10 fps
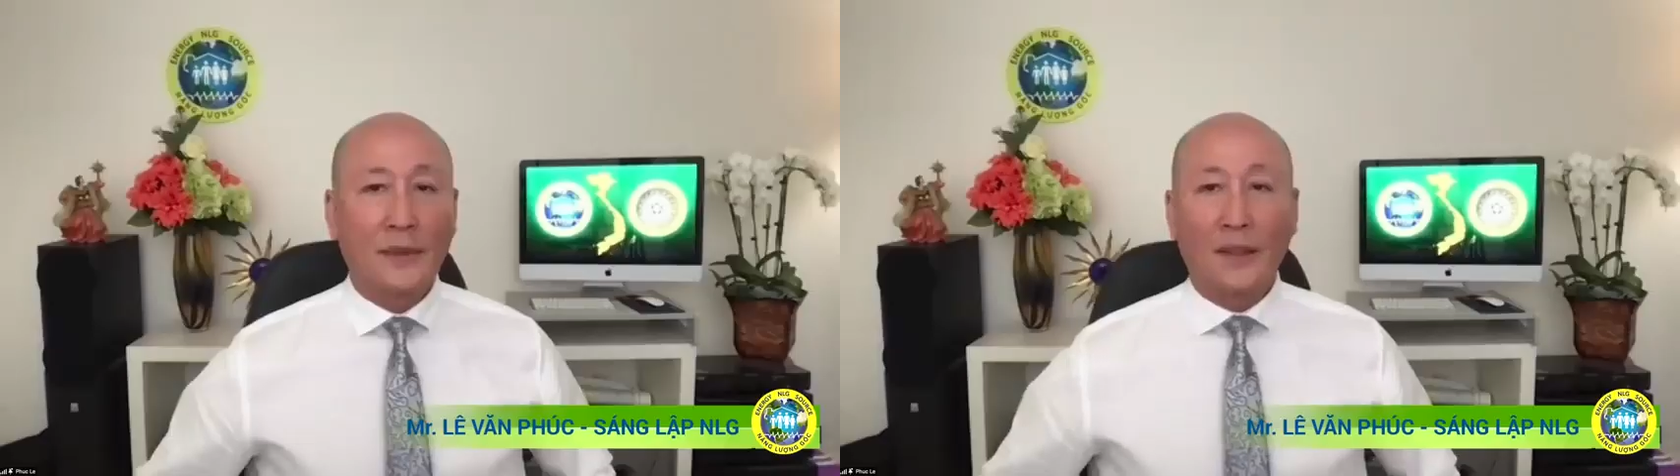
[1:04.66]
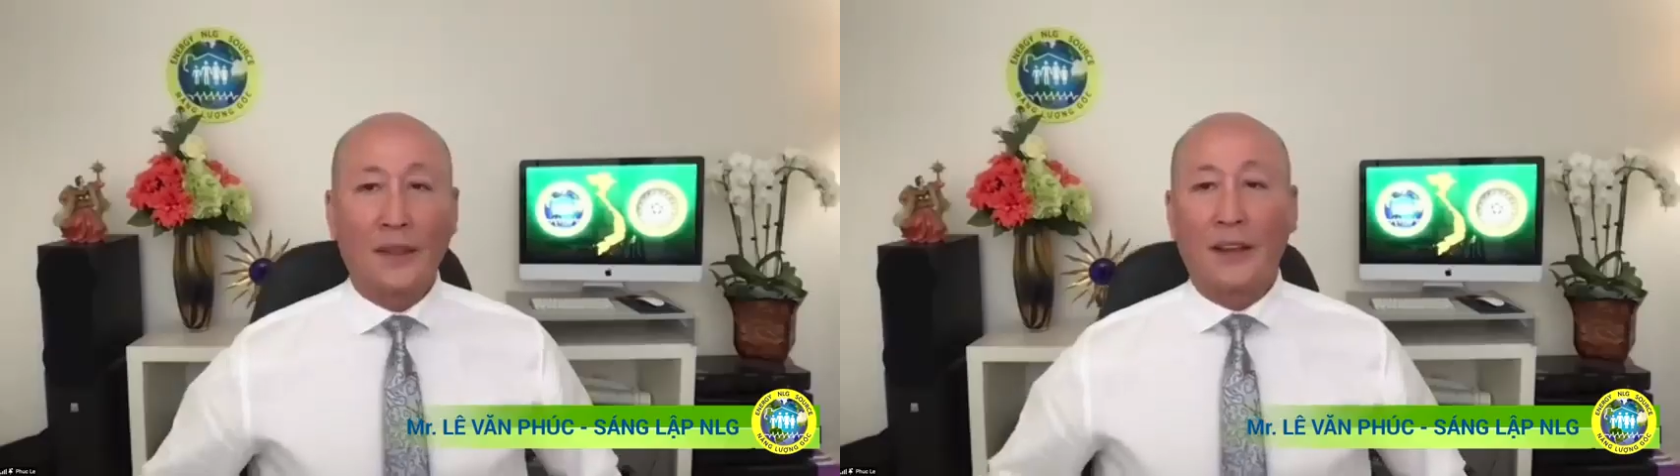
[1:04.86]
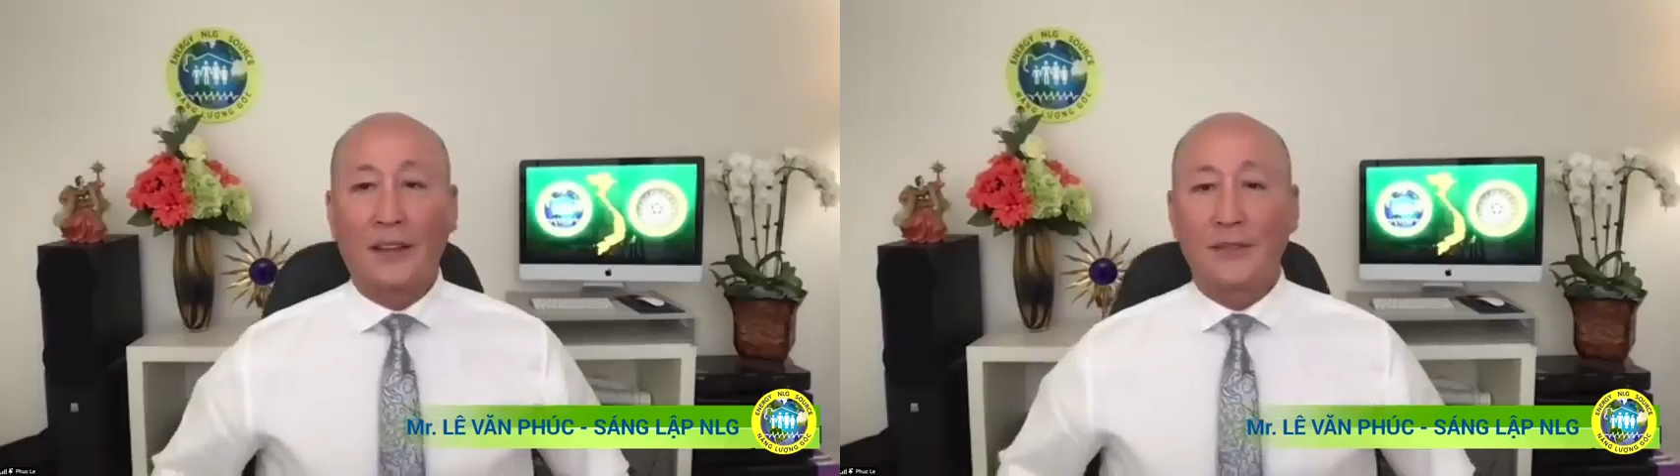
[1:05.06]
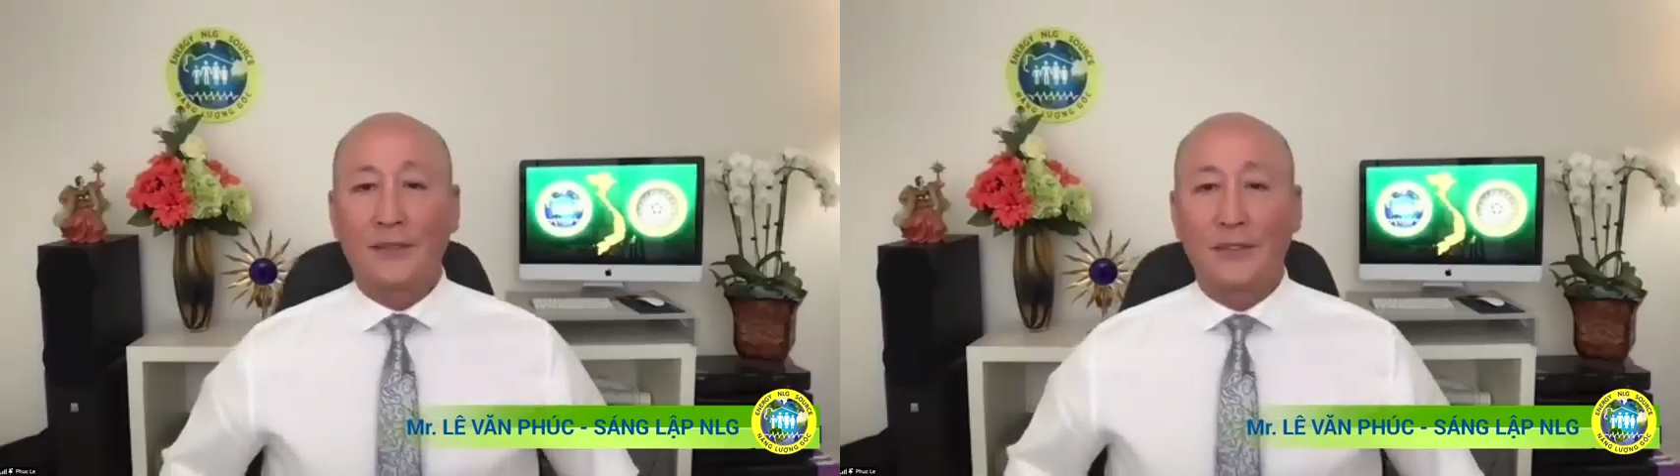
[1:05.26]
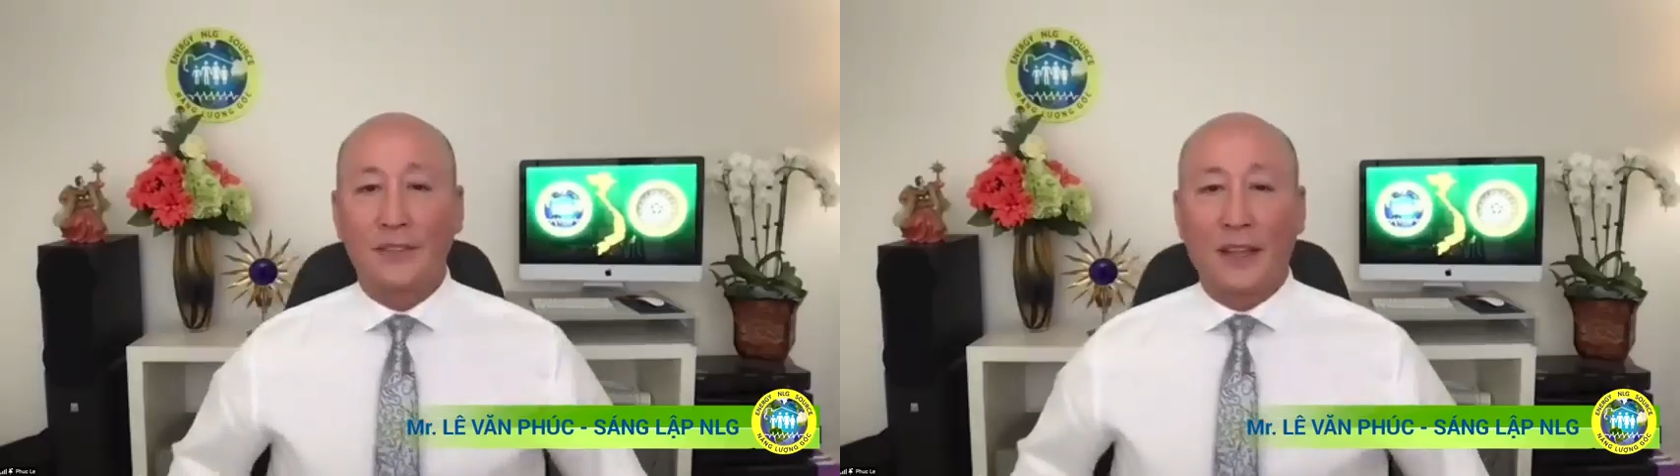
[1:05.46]
Đây,
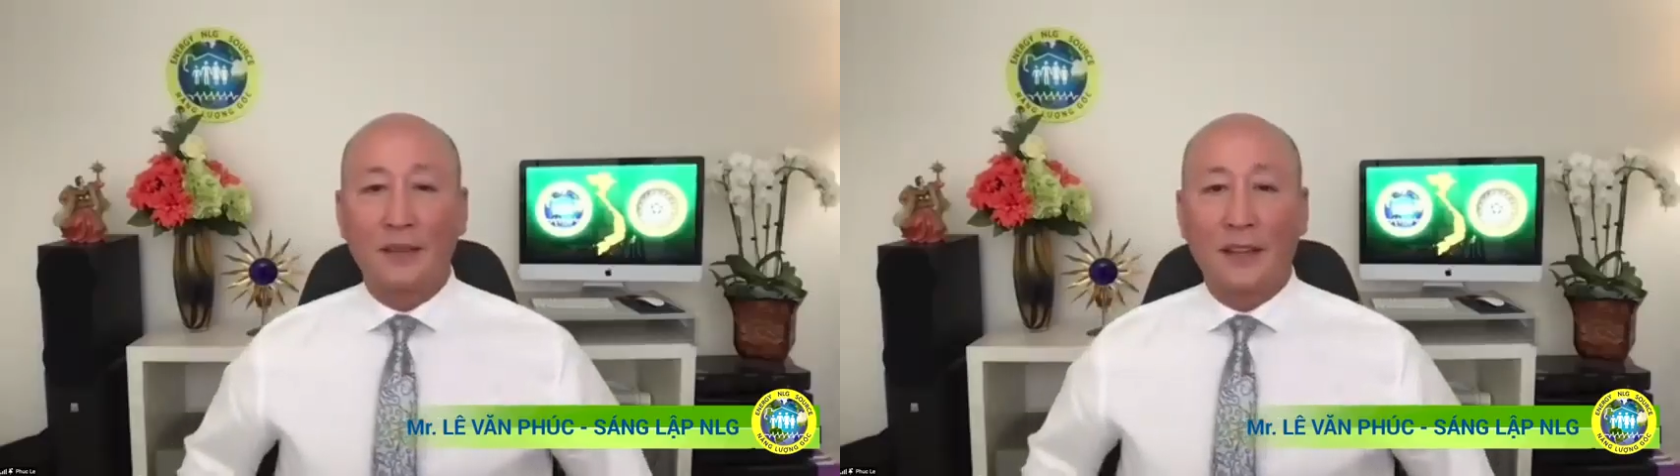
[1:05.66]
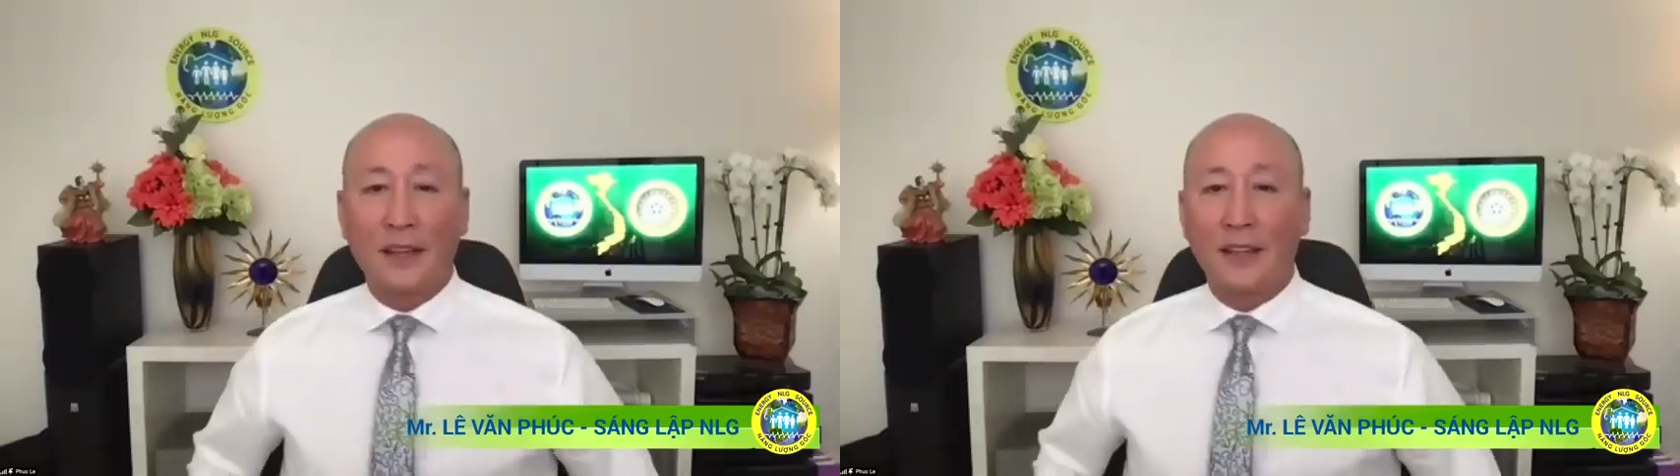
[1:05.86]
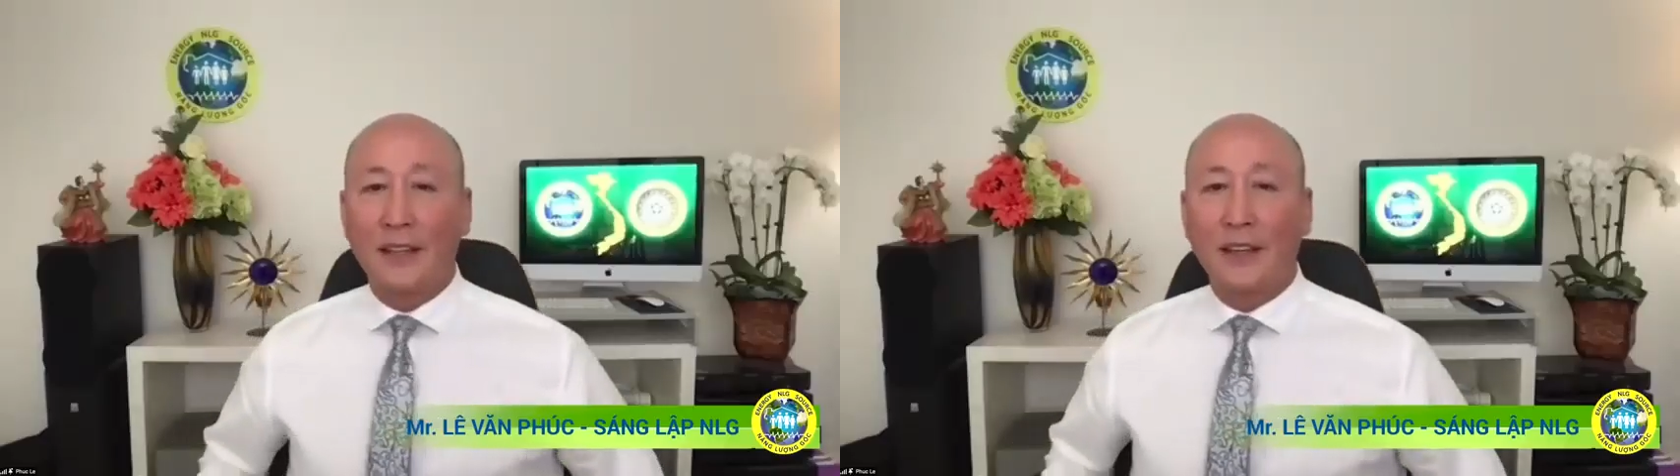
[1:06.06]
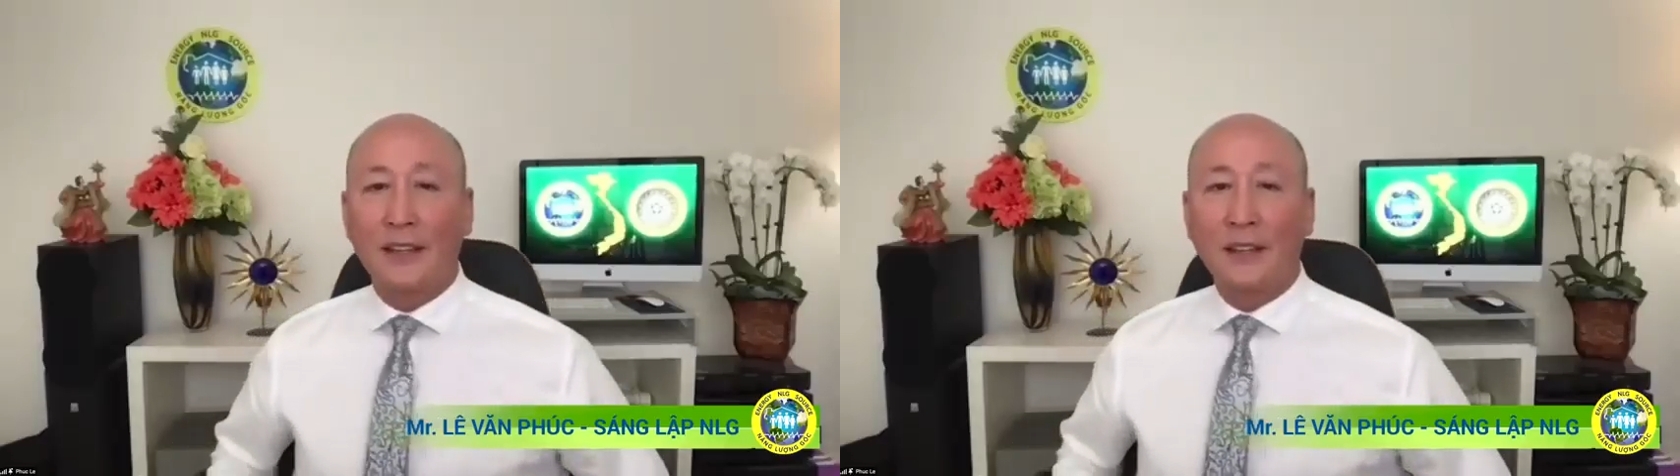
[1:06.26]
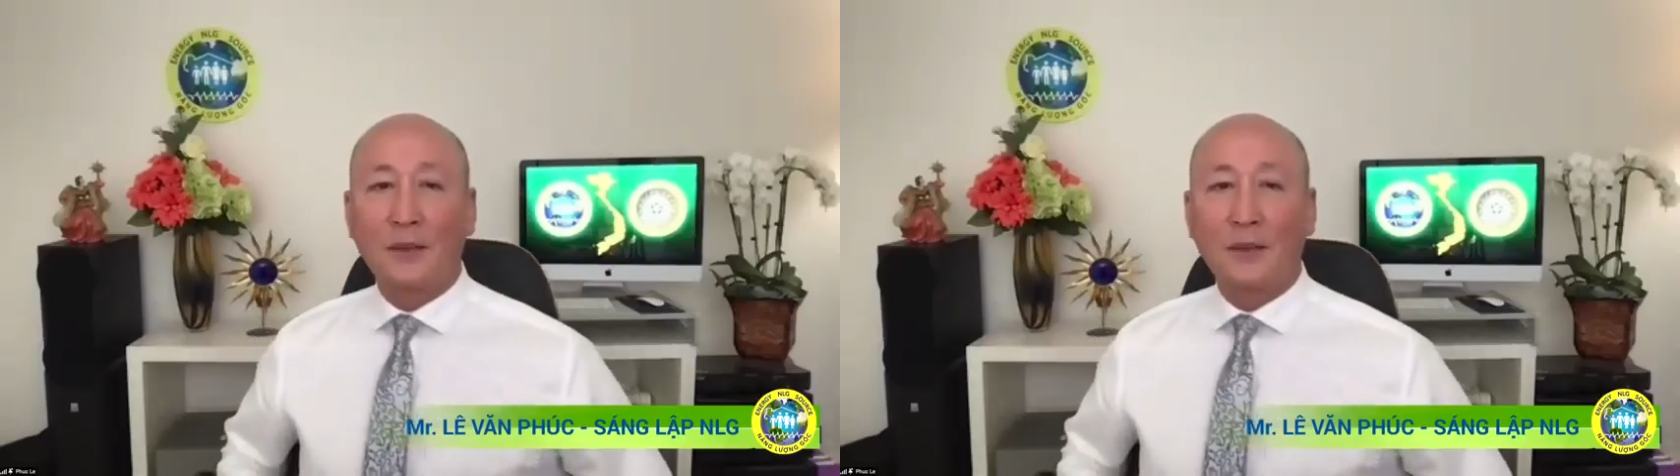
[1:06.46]
ngày hôm nay uh,